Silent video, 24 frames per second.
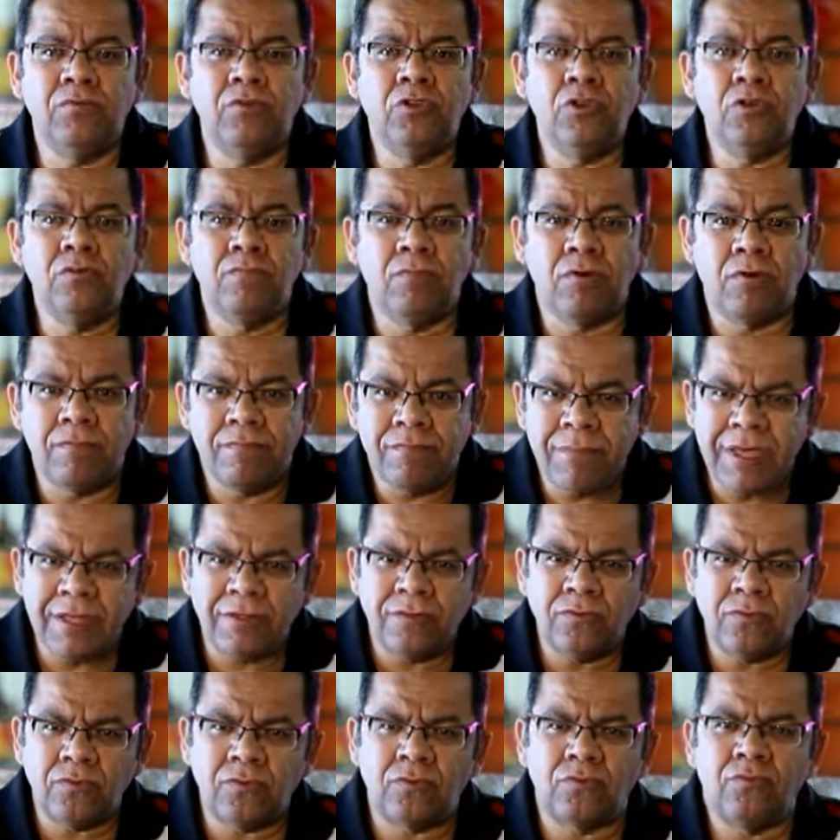no
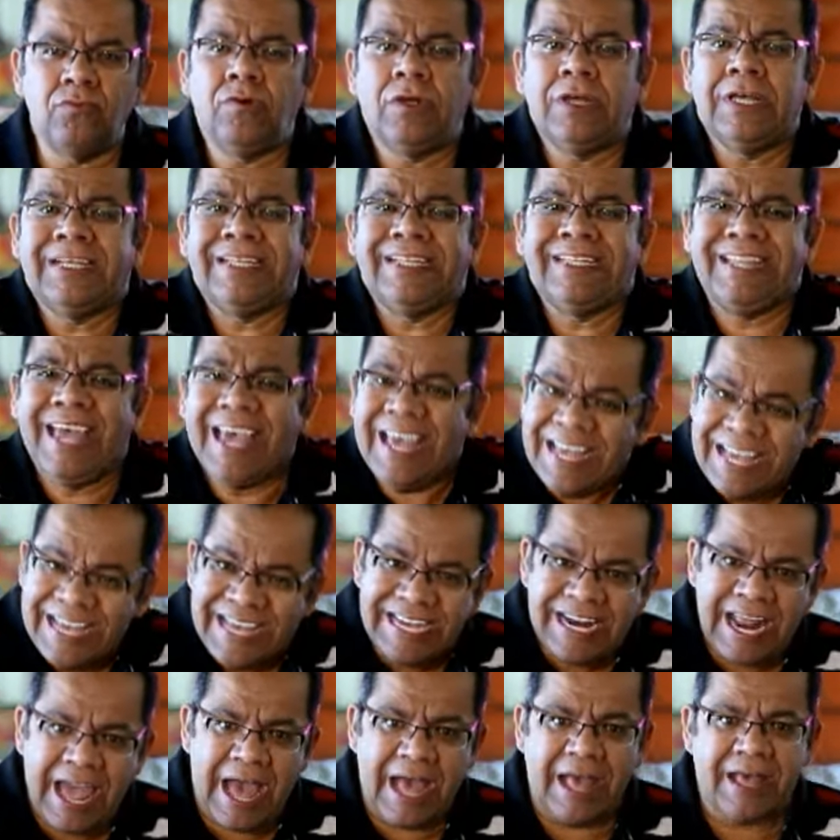momento de
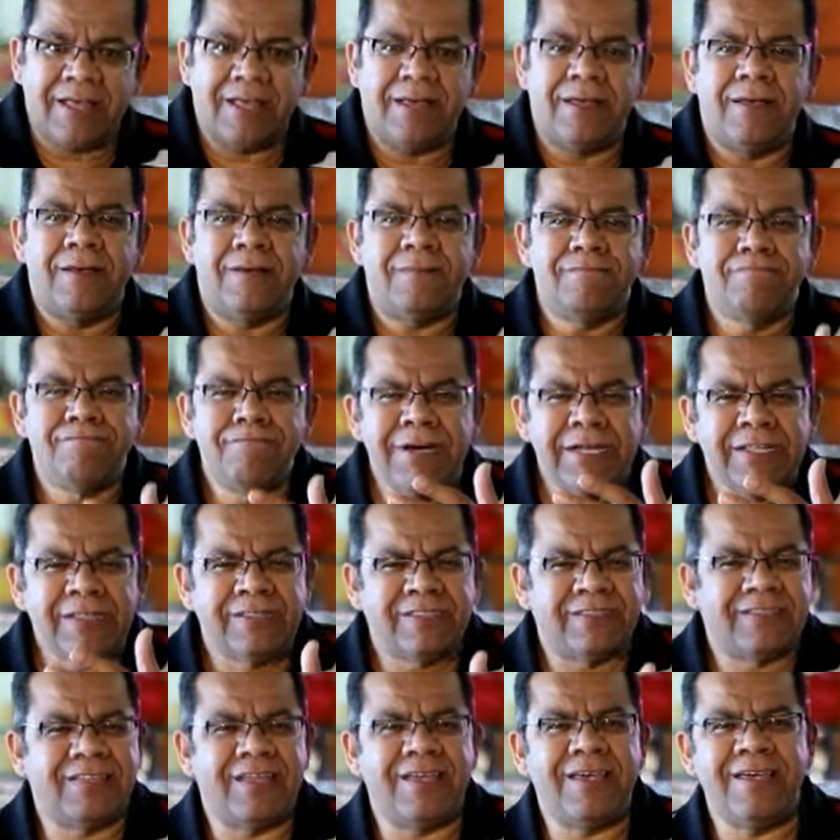ira,
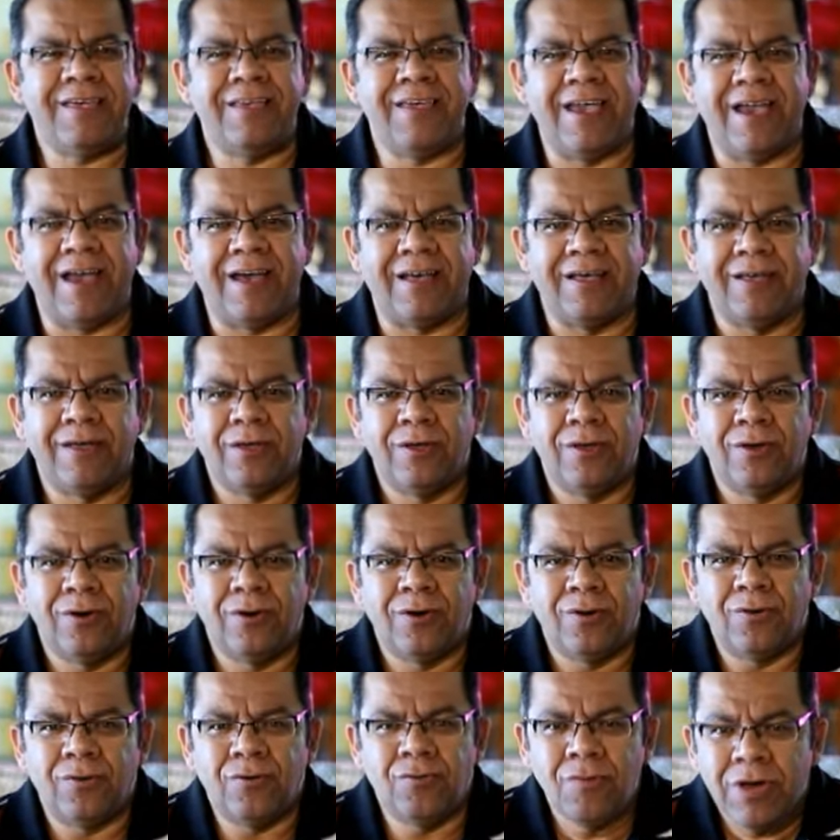mantenha
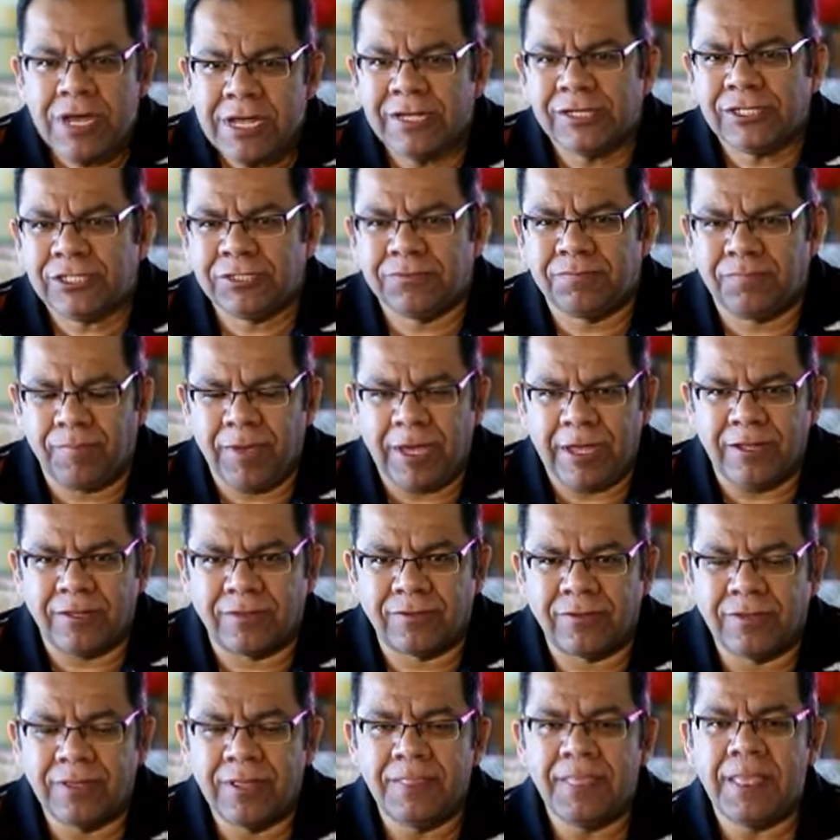o
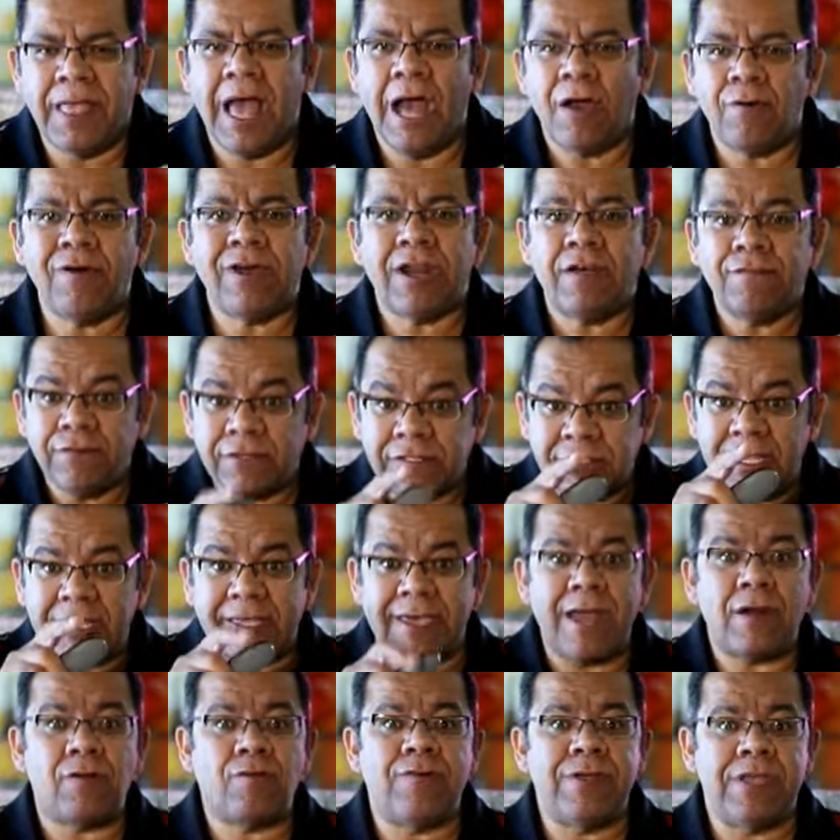respeito. Agora, você
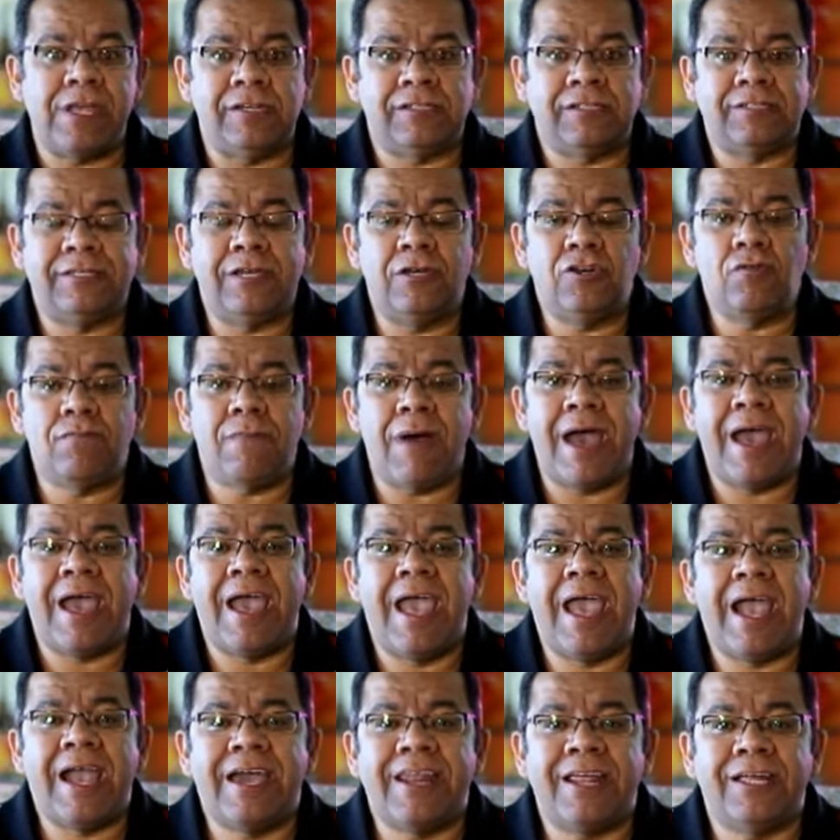quer conhecer uma
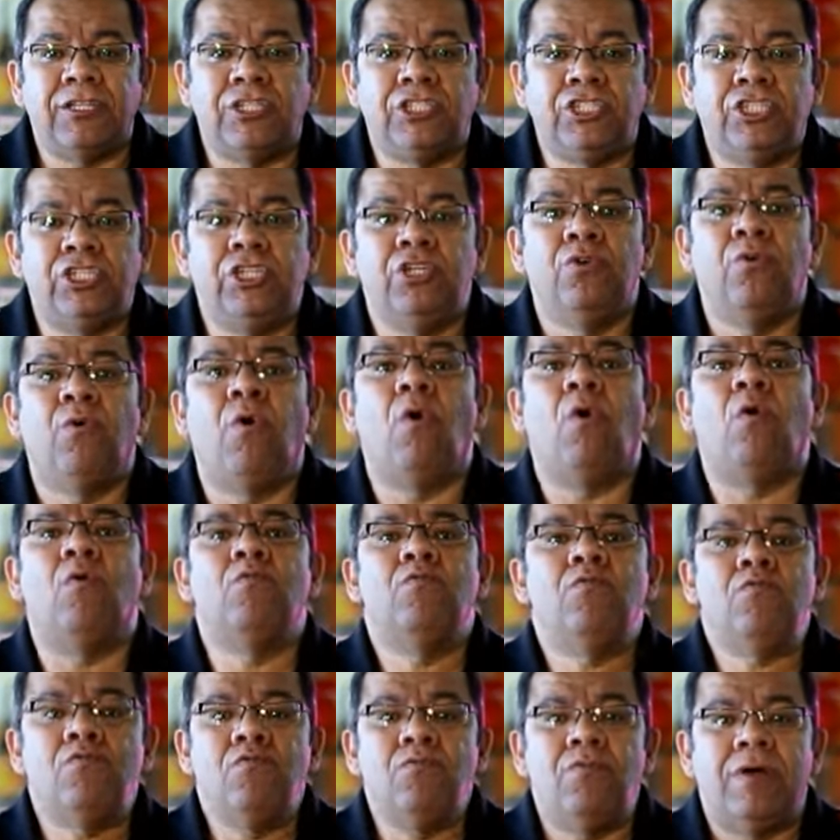regra de
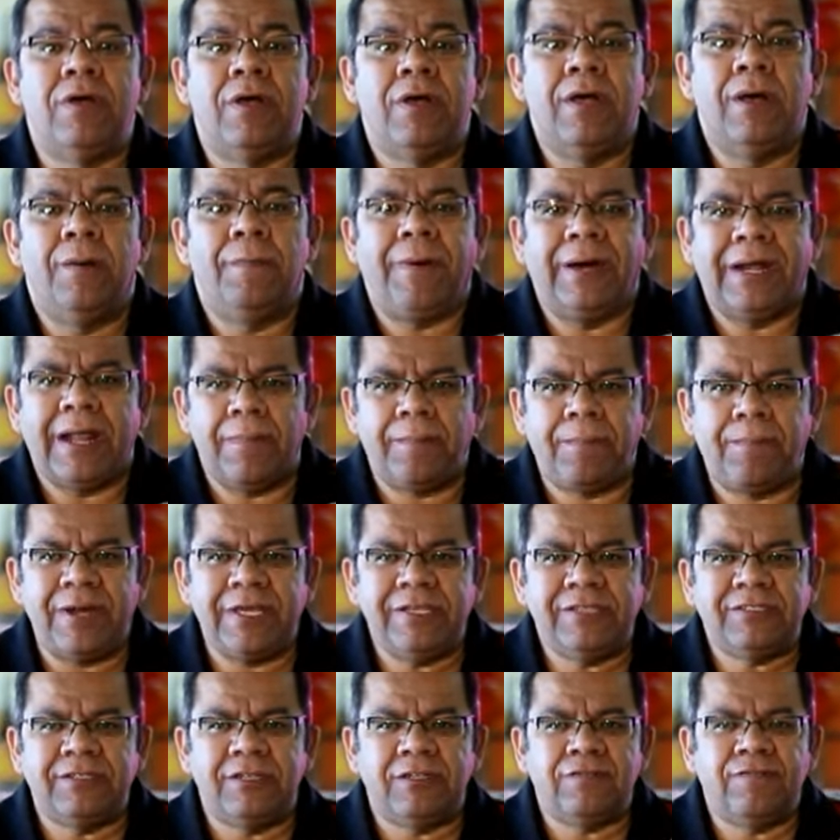ouro para
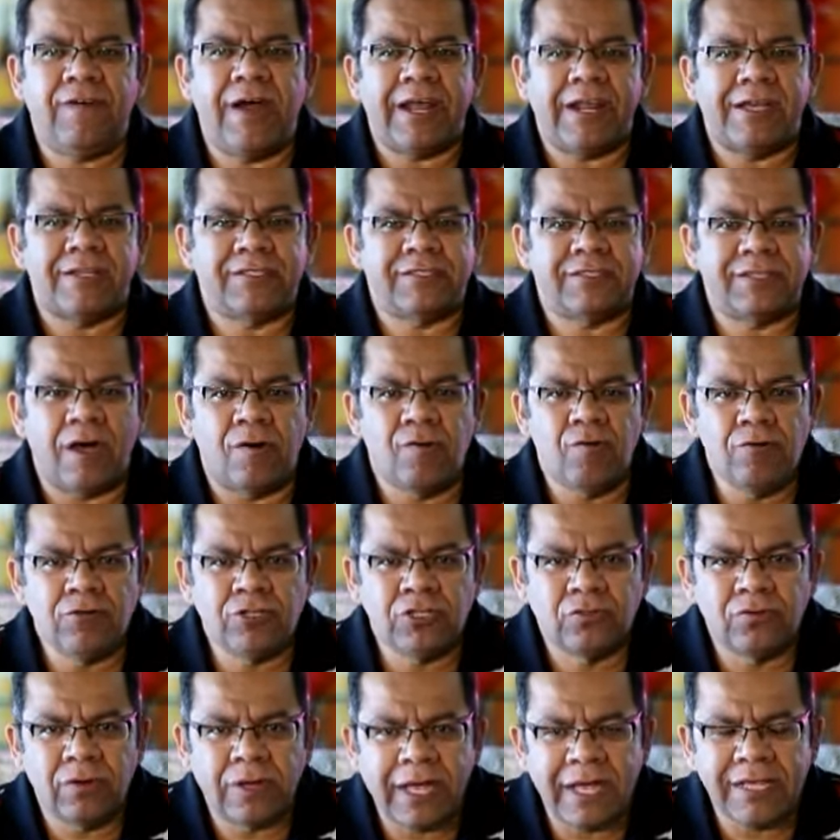preservar a saúde
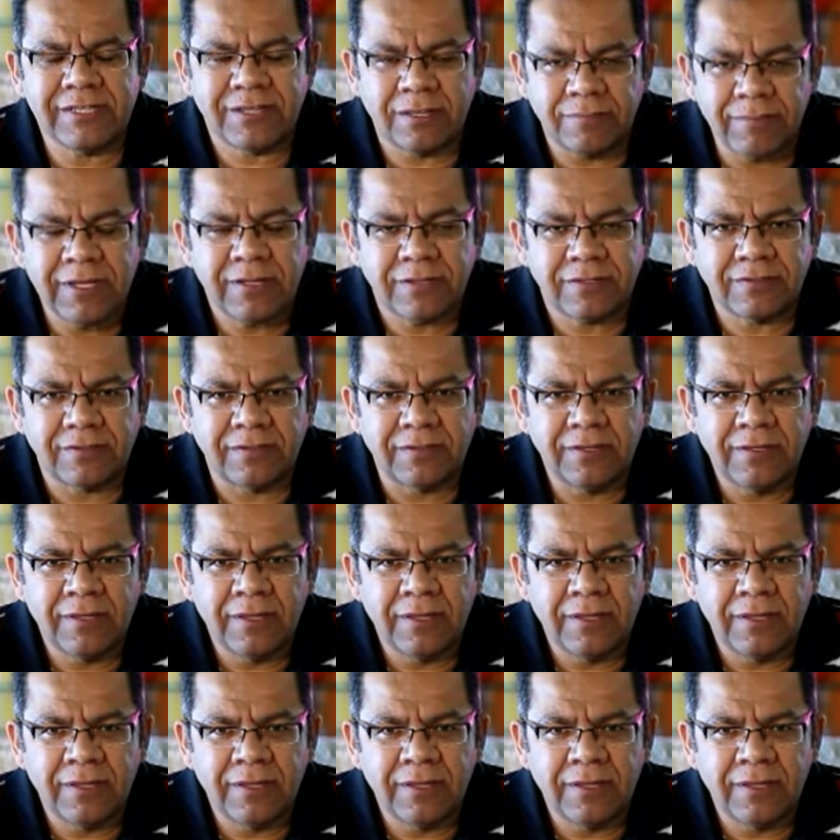do casamento?